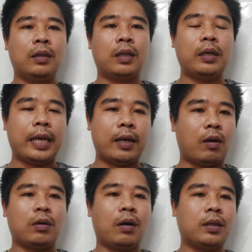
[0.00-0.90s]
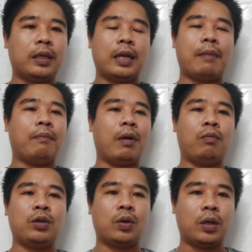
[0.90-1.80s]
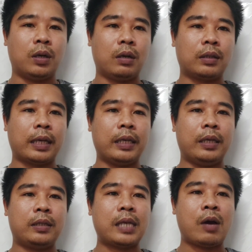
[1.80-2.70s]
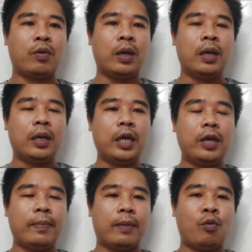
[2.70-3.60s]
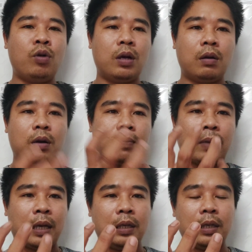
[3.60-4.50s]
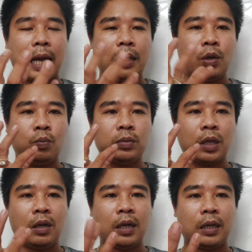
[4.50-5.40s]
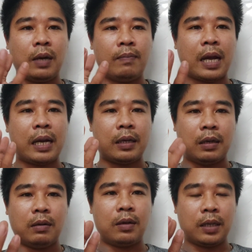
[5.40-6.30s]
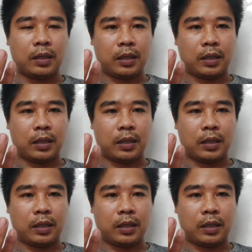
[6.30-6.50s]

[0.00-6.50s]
tới giai đoạn đó thì nam không cho ngừa tại vì sao khi mà muốn ngừa mình đã dùng từ là nôm na là ngừa đó